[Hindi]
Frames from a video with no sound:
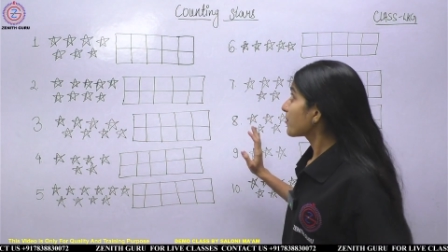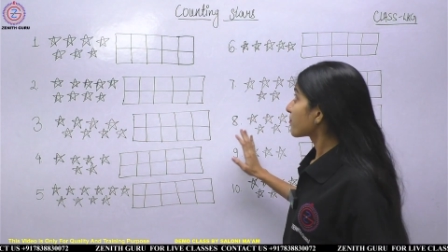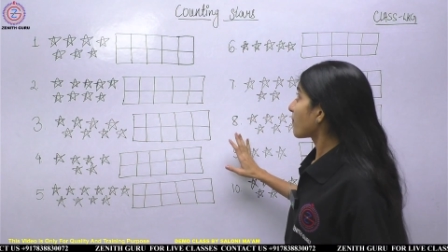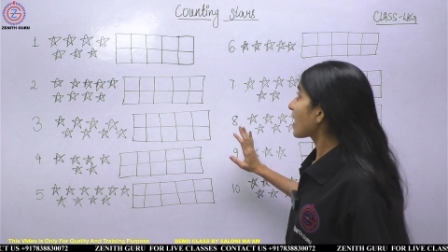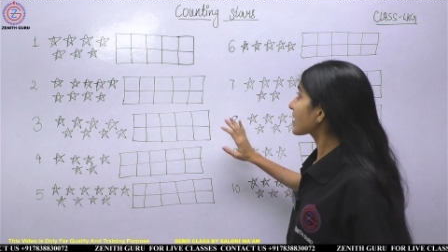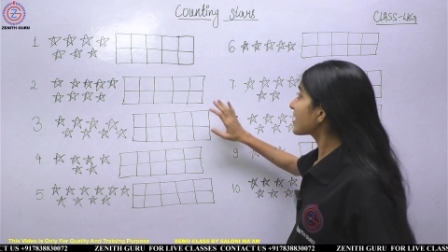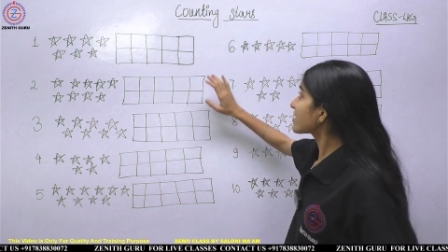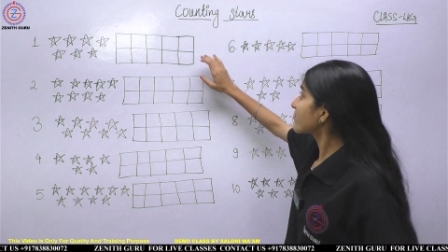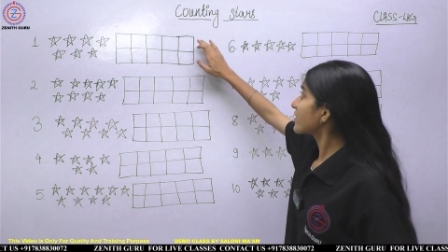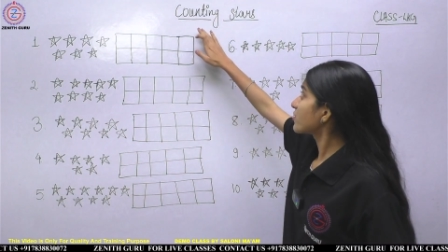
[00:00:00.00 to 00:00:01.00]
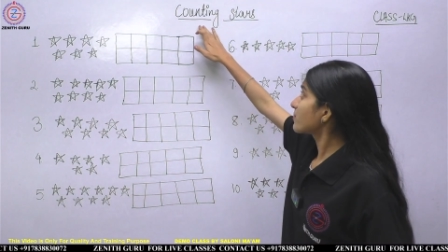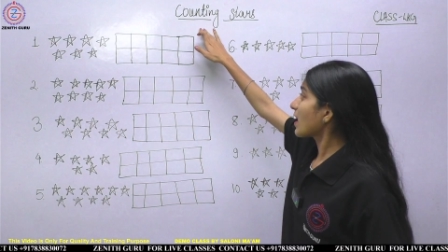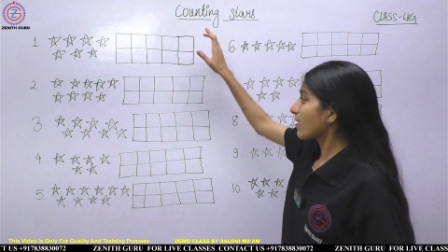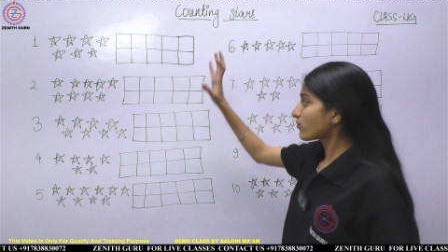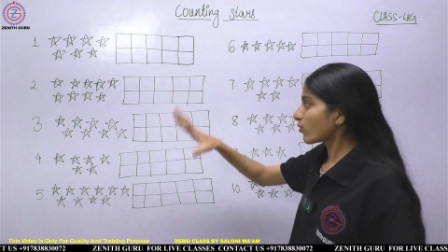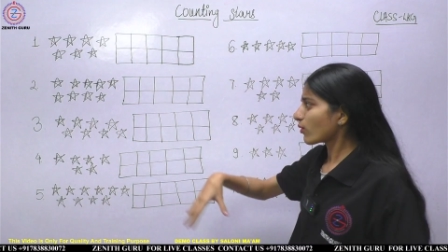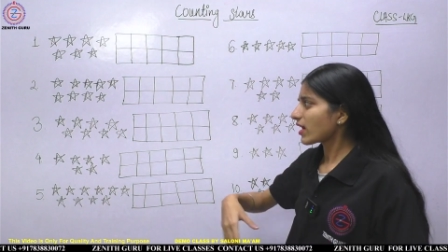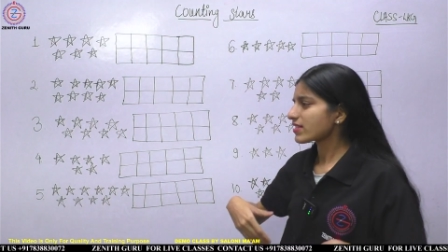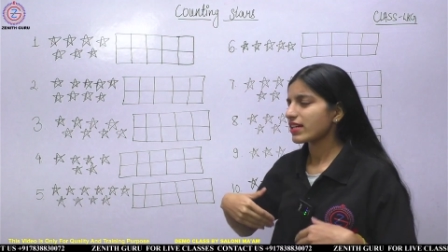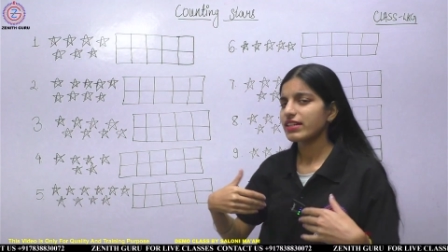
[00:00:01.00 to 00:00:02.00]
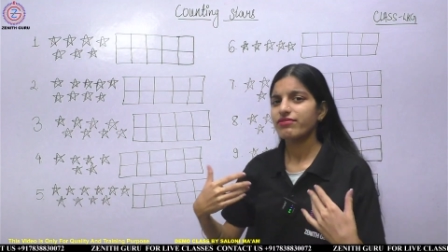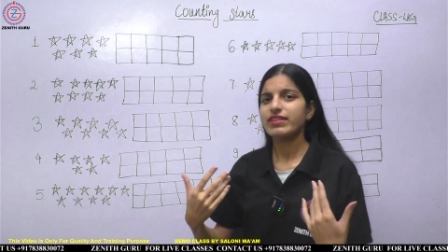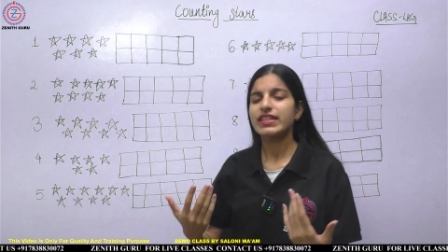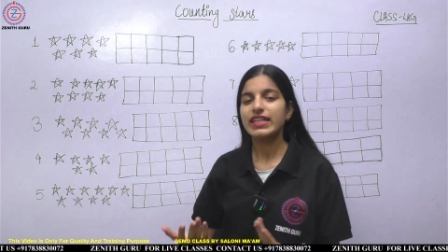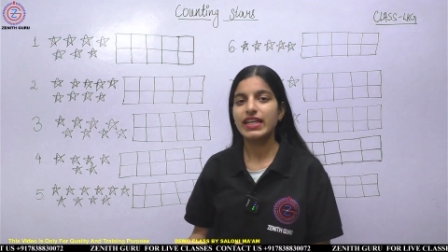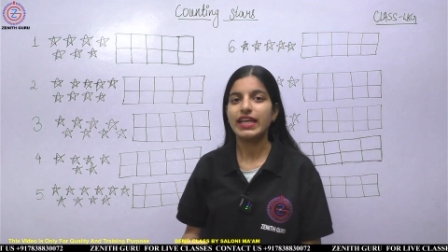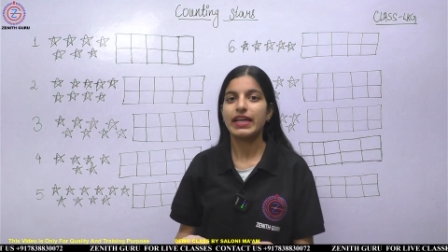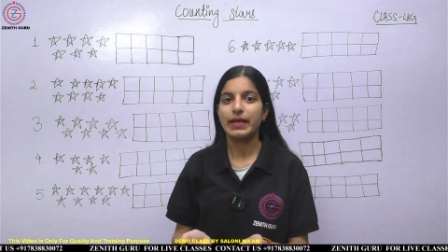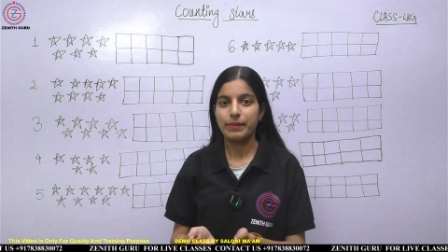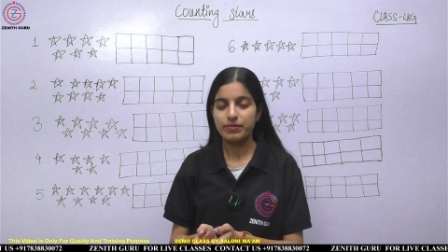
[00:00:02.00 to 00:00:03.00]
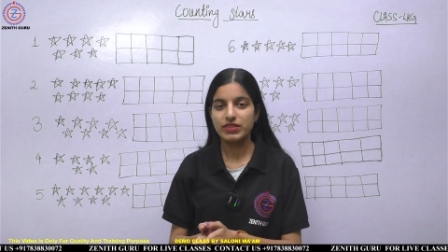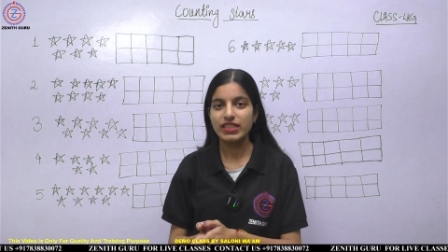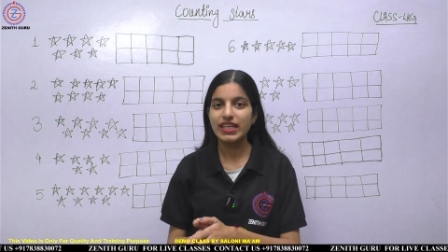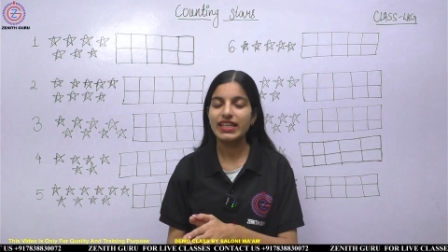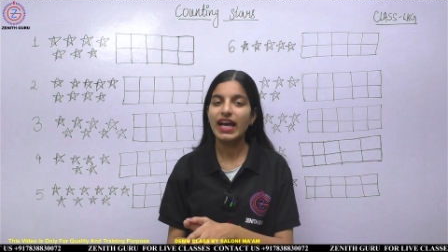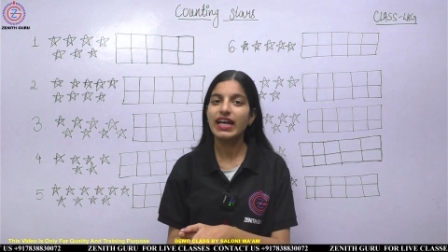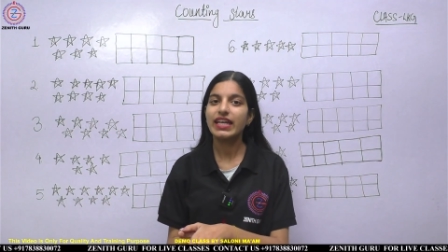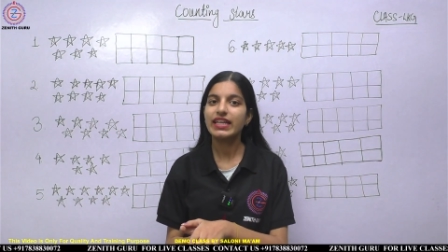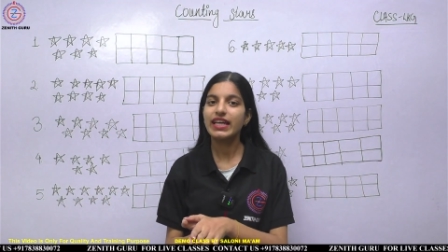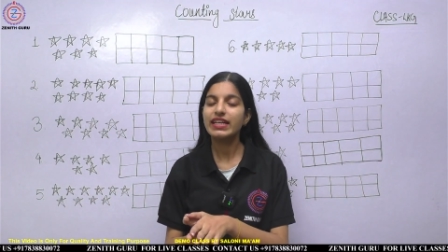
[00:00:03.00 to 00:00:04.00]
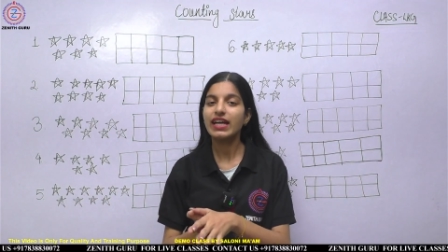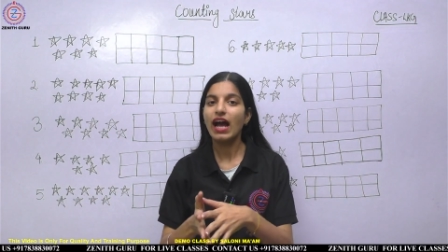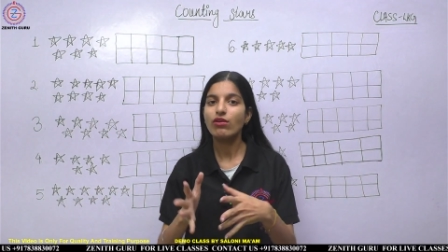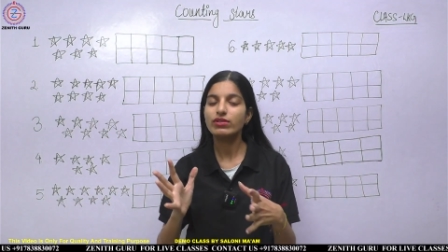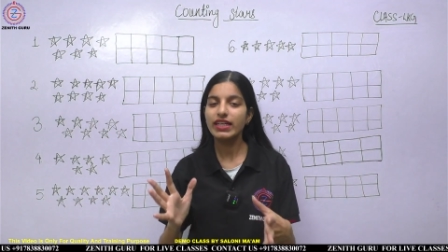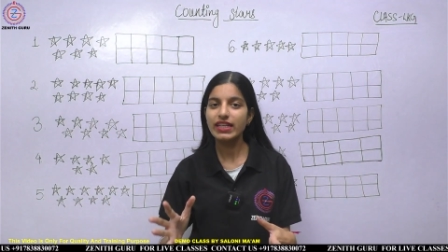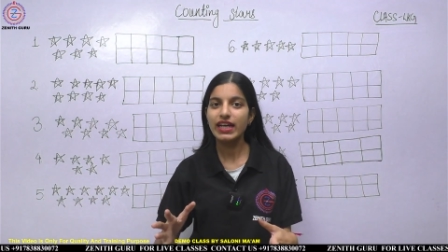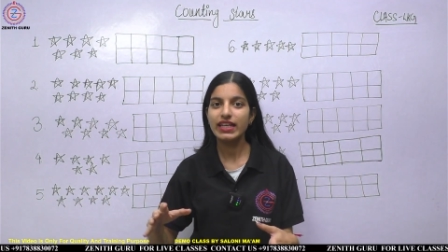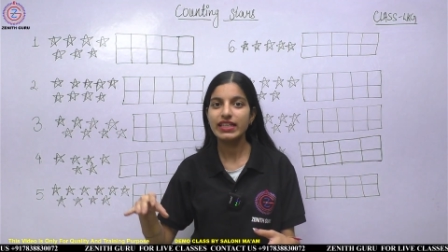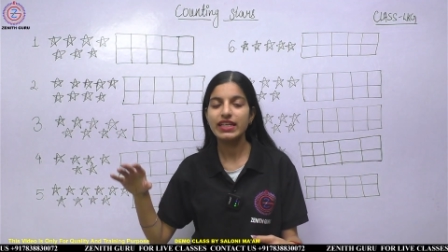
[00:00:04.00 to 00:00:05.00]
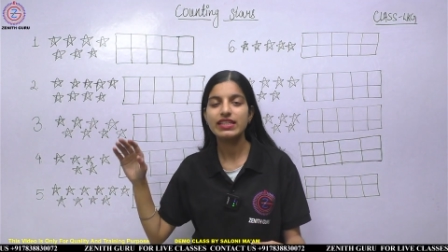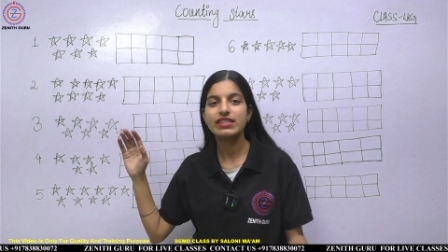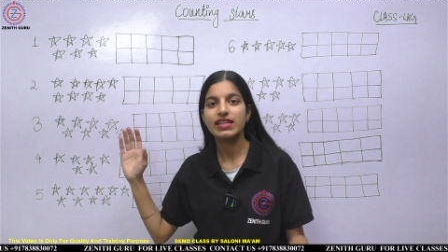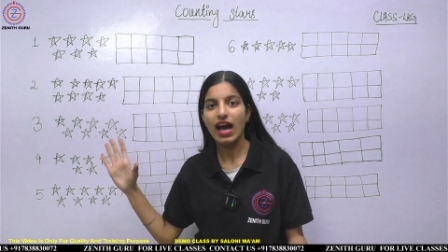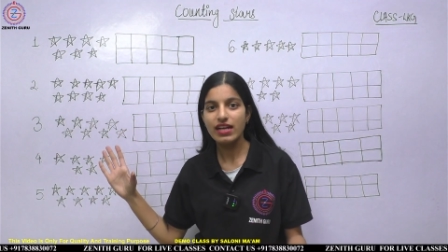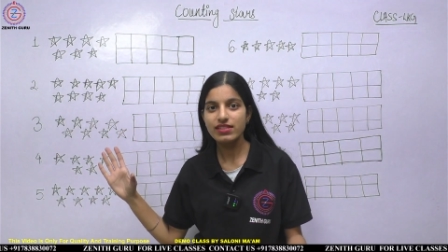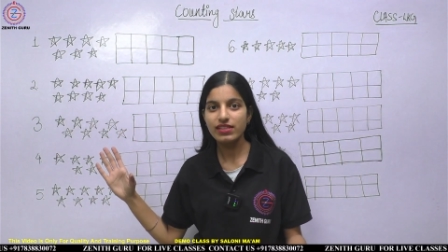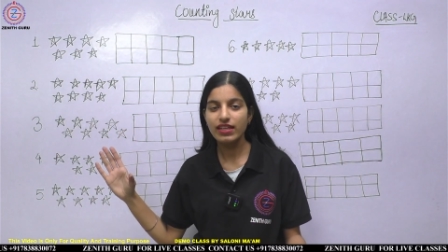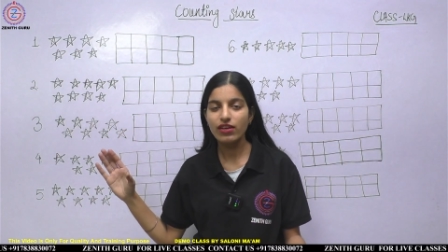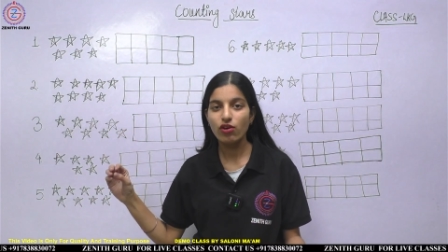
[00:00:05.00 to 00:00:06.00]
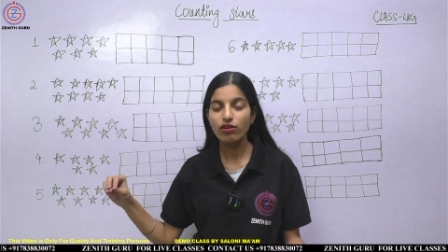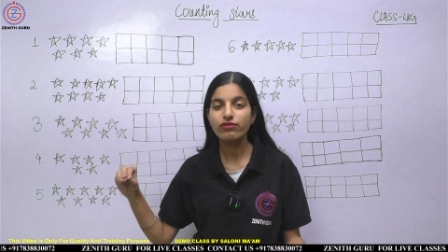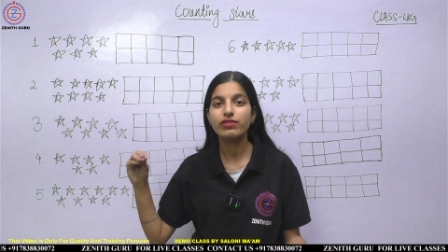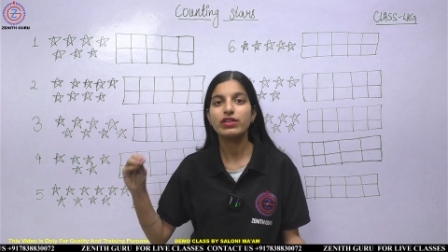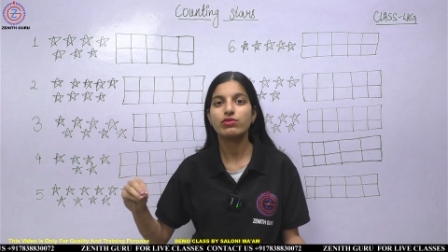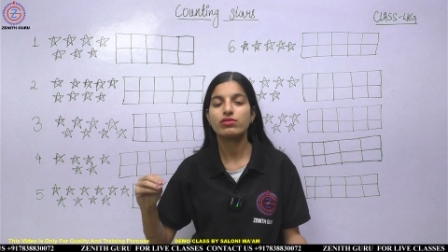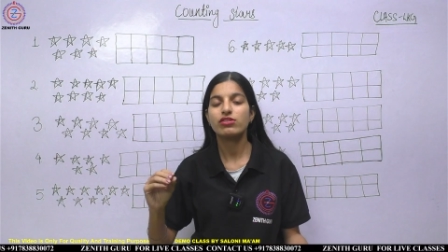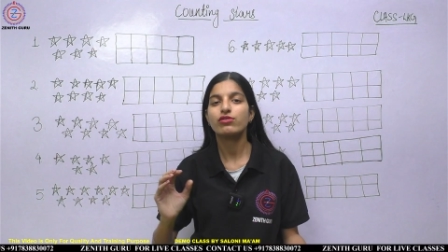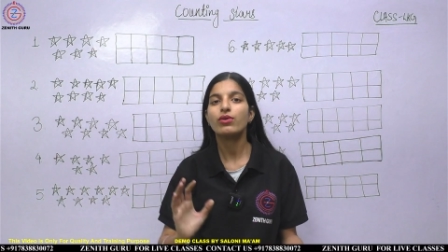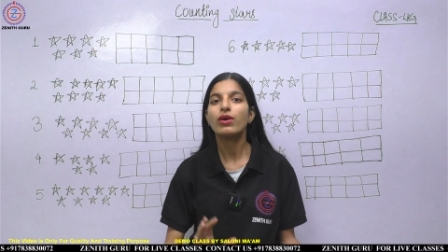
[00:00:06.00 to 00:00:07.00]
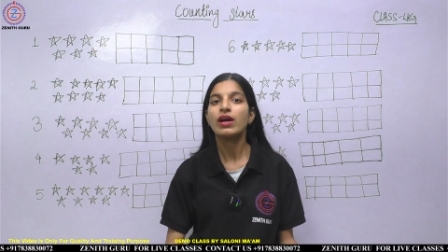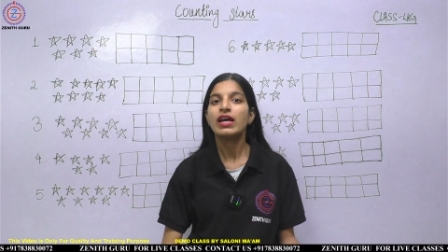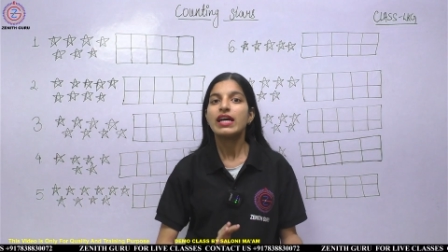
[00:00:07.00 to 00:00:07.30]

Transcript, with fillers: बाकी इस वीडियो में हम थोड़ा सा डिफरेंट करेंगे ठीक है क्या करेंगे काउंटिंग करेंगे स्टार्स की और फिर उसको